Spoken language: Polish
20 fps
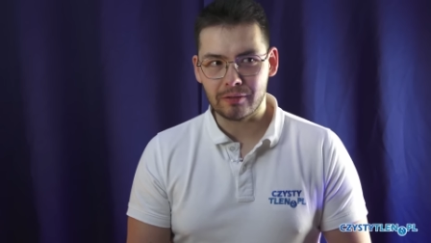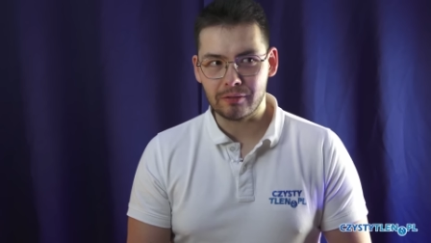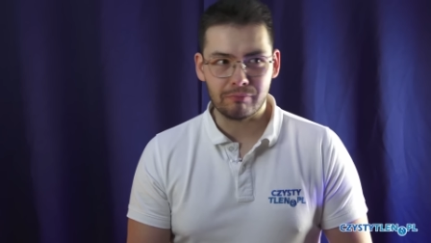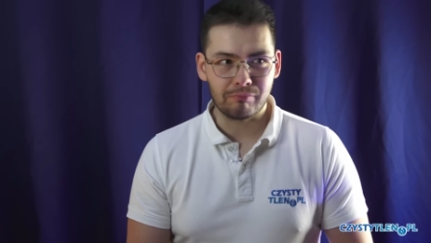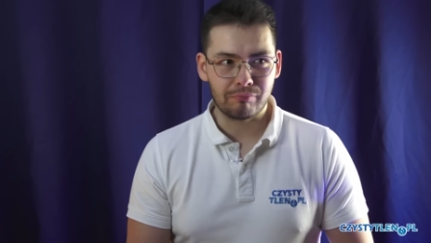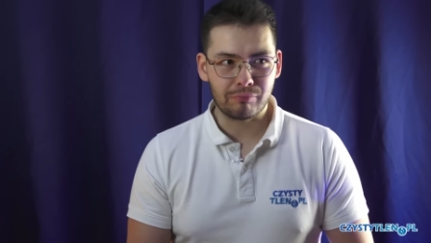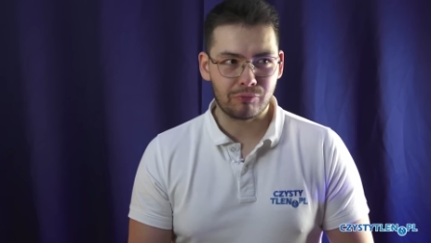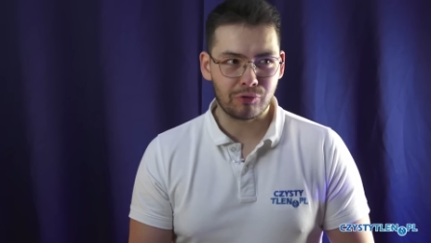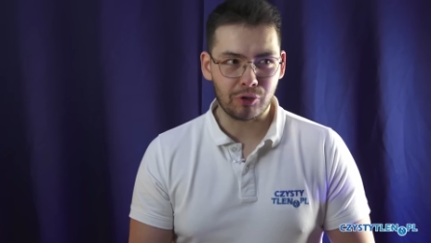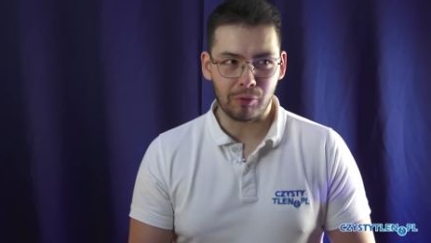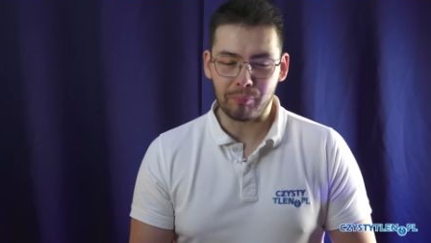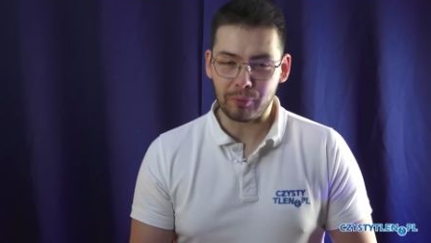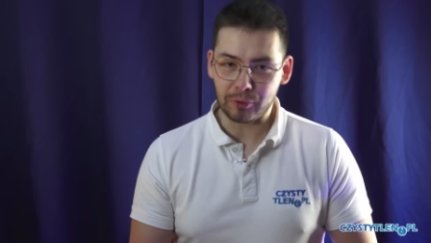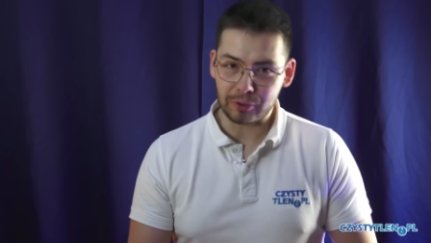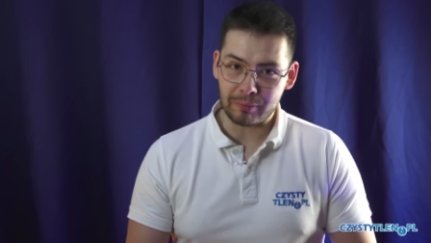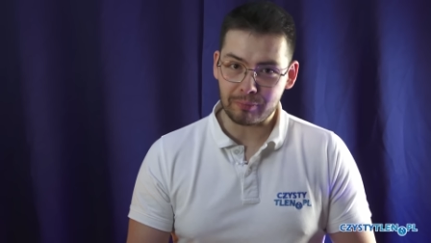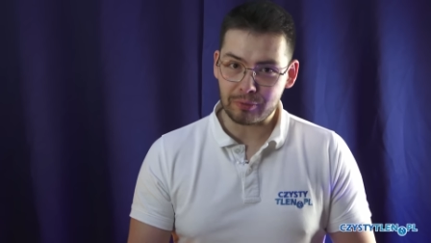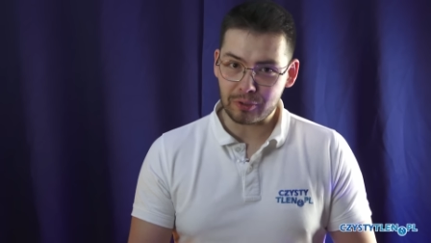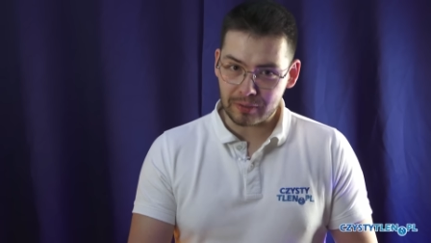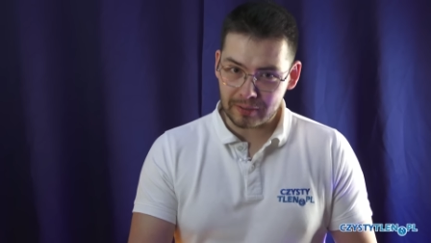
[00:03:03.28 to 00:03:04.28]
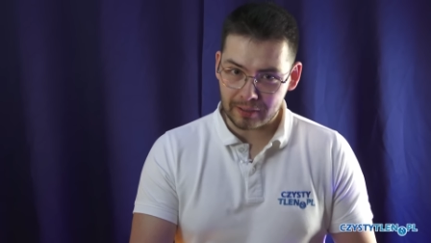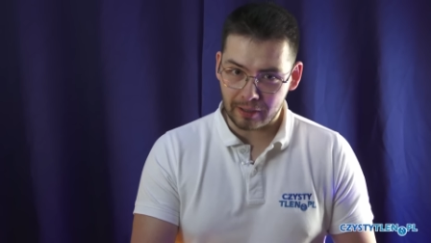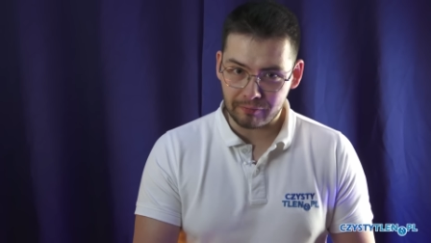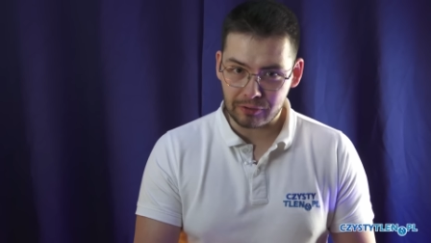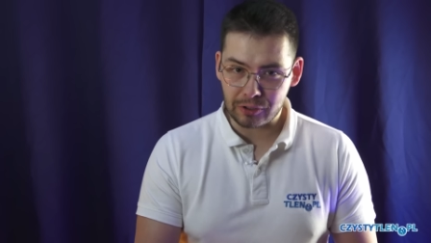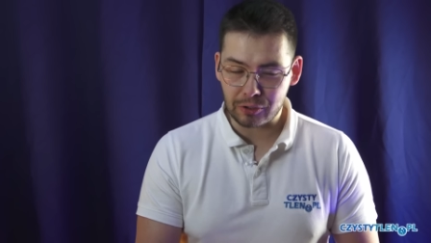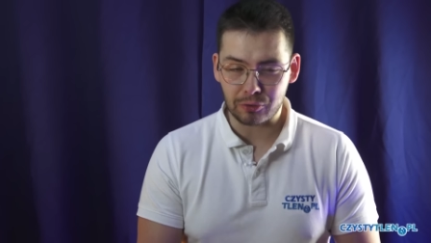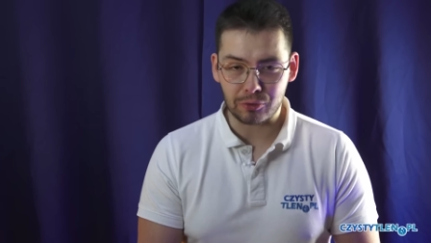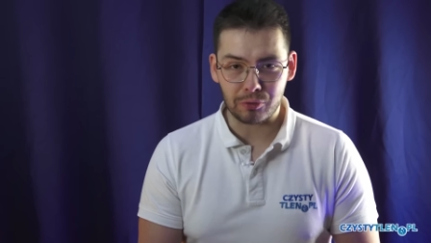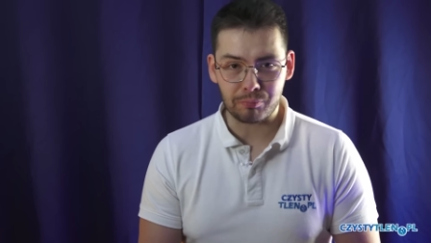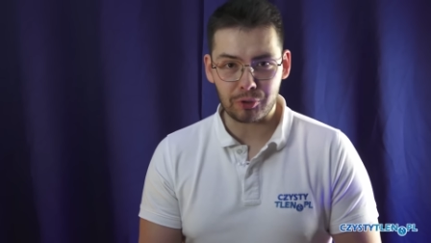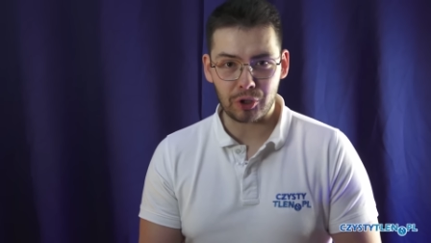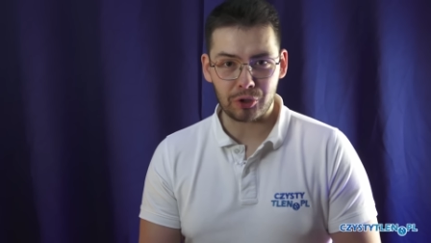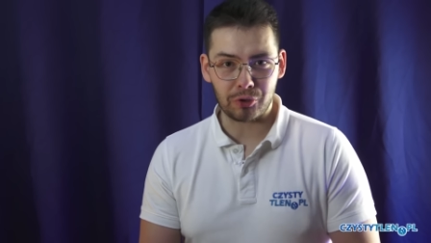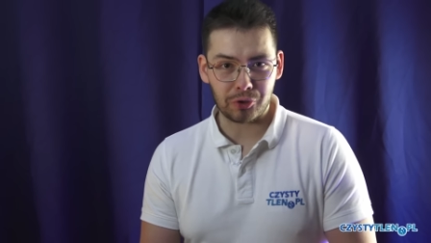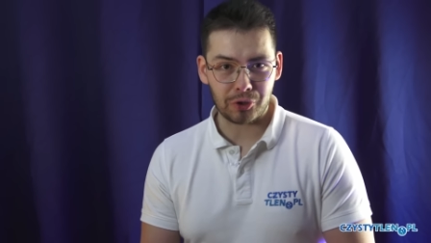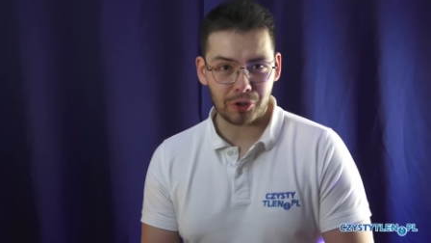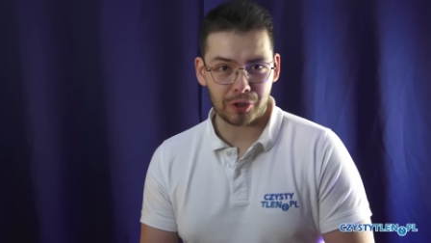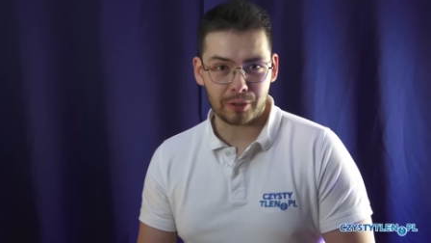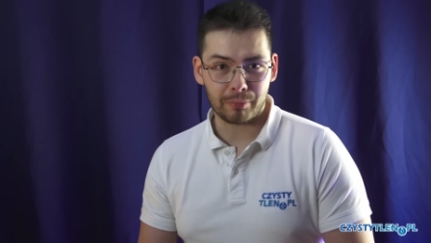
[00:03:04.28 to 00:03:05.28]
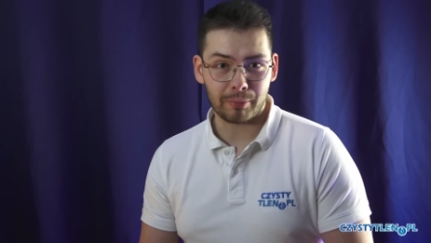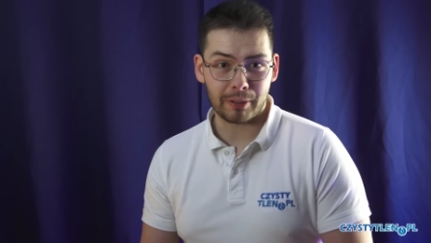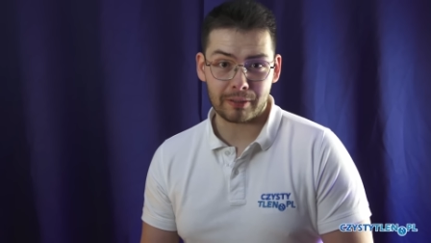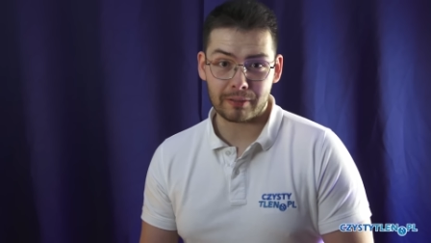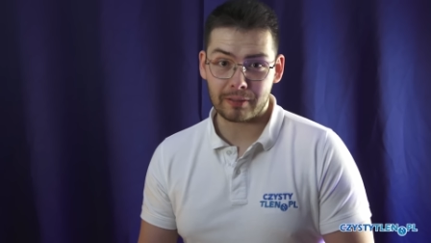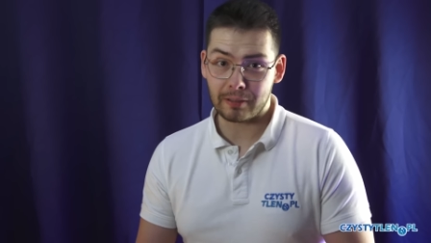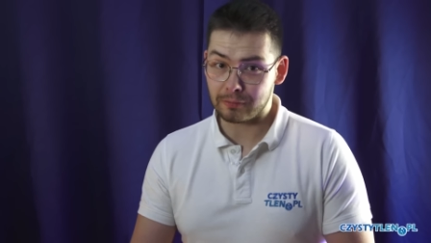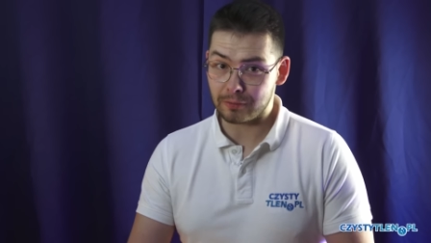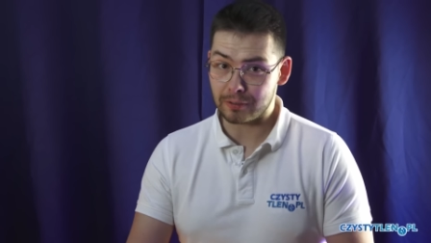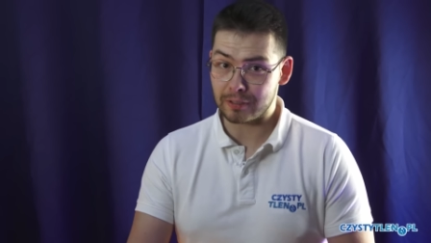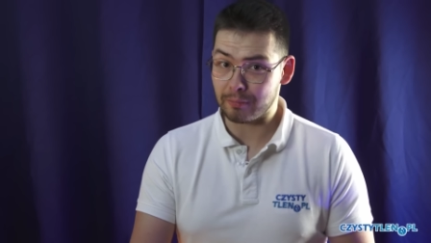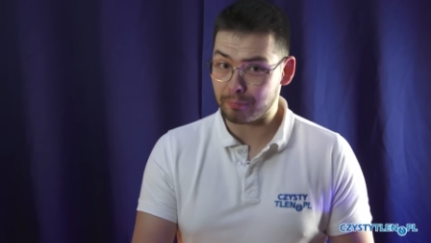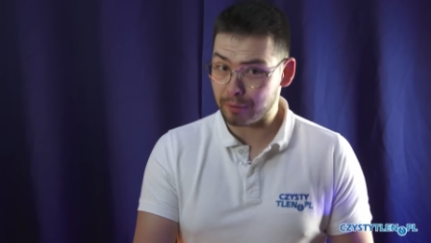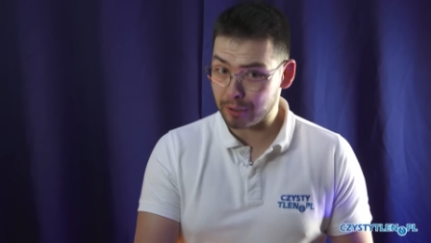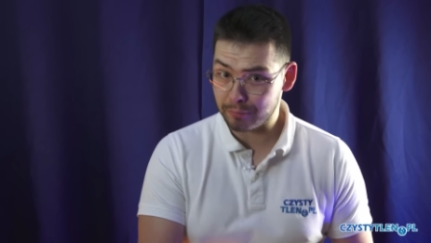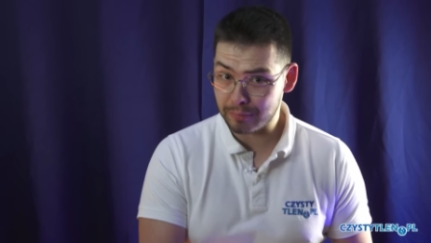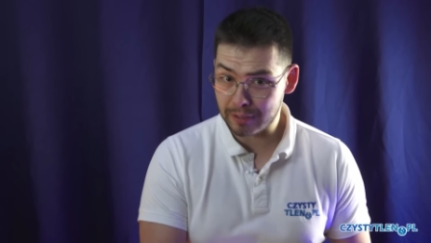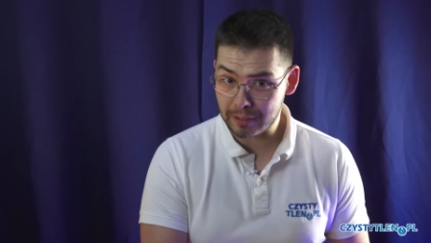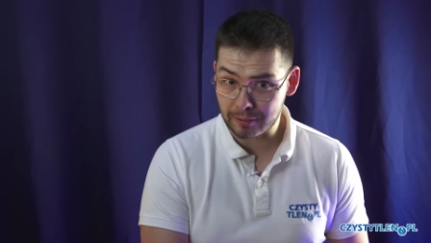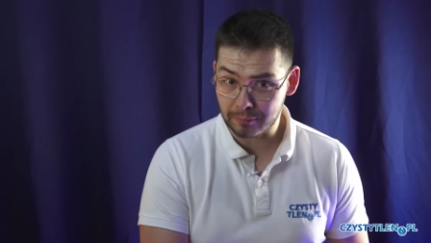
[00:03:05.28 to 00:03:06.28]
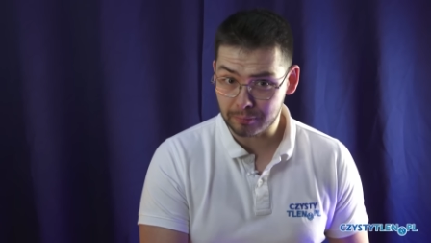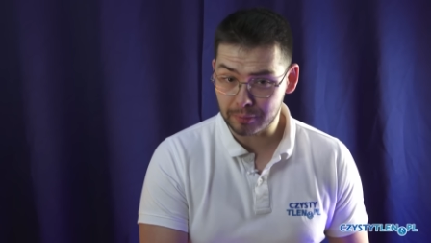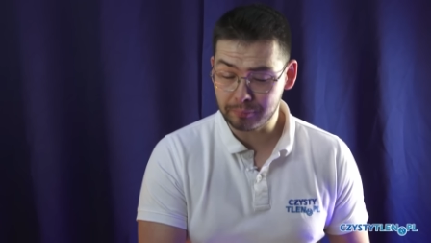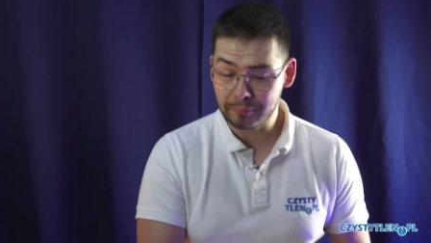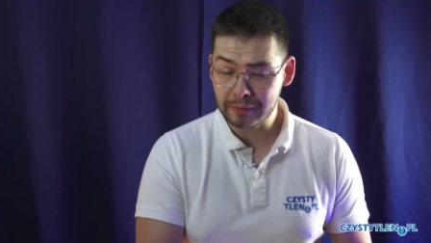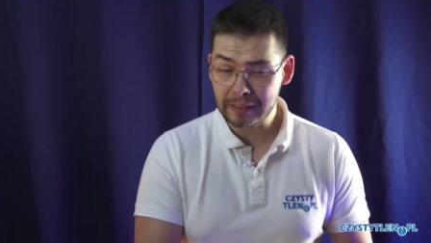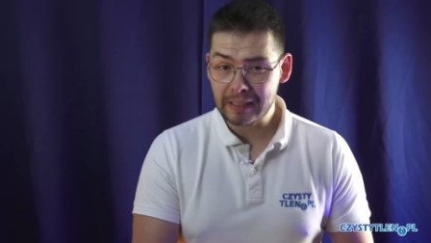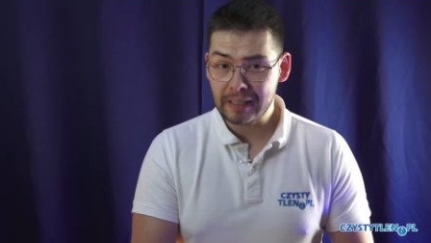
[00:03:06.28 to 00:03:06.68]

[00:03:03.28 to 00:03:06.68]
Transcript: i ją potem zostawić. No to przenośny klimatyzator zabieram ze sobą.